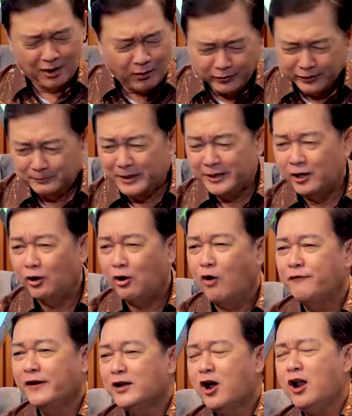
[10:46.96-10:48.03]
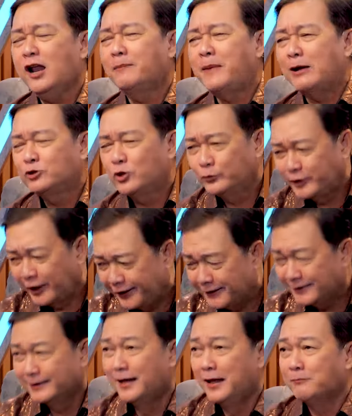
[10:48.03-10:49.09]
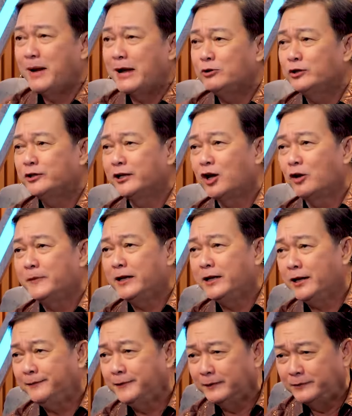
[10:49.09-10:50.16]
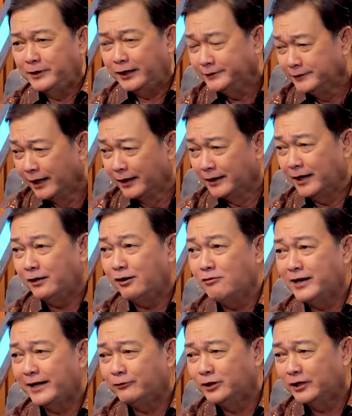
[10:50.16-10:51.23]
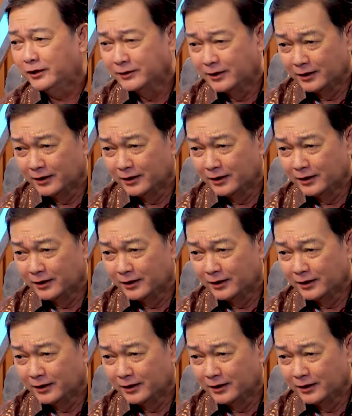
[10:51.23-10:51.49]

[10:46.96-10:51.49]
thôi bây giờ cô phải nói là bao nhiêu tiền bao nhiêu tiền con biết lớn lắm lên lỡ con leo lên